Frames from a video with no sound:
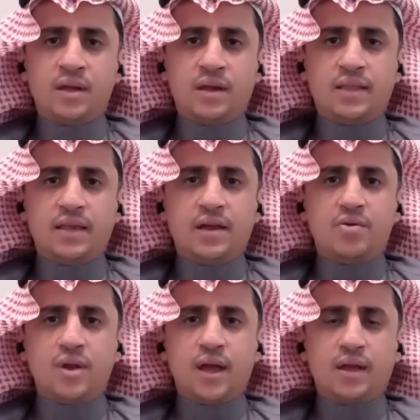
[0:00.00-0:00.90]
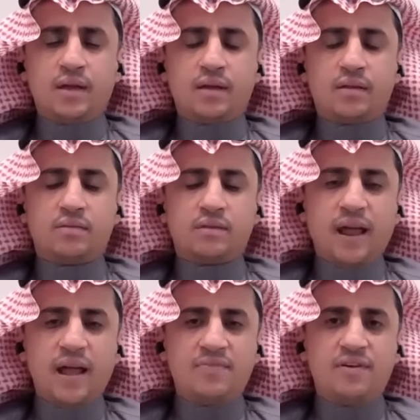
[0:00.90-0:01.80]
لدينا نعم هناك
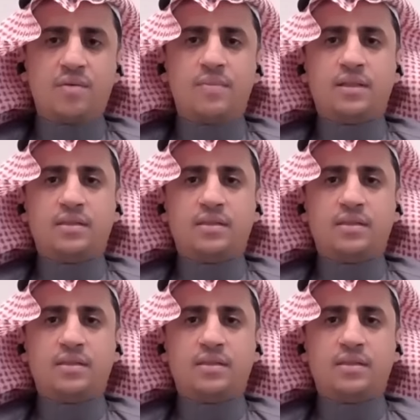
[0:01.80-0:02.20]
ترافق مع